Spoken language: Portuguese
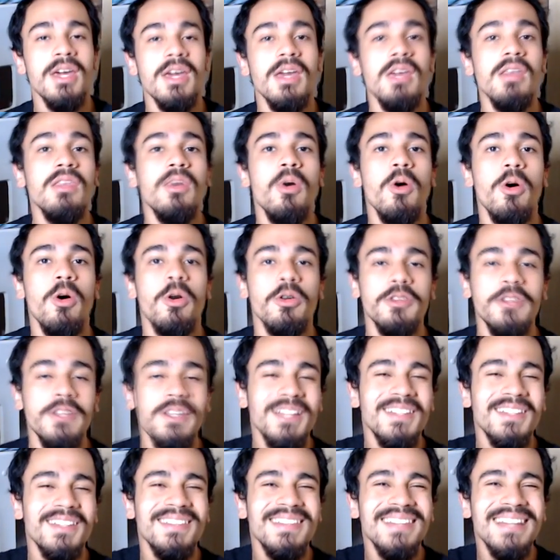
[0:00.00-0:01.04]
Então, ó,
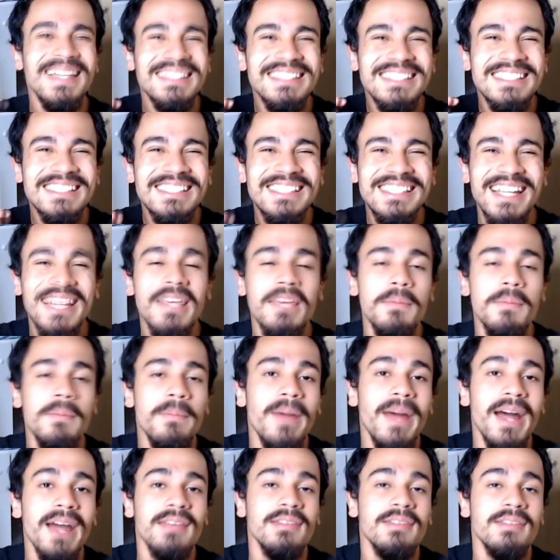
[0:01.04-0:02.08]
seguinte, se achegue
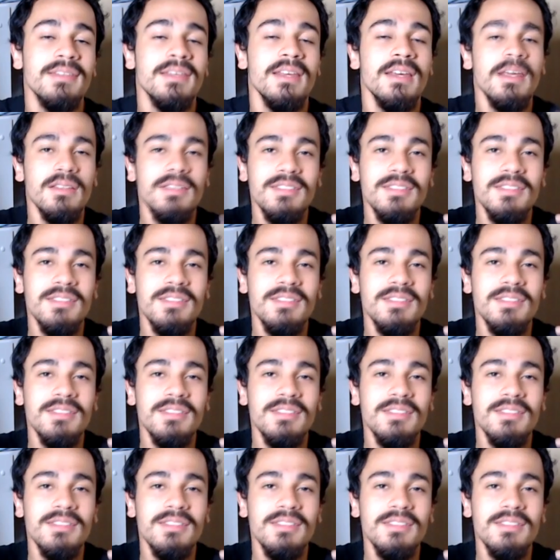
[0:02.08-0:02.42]
mais,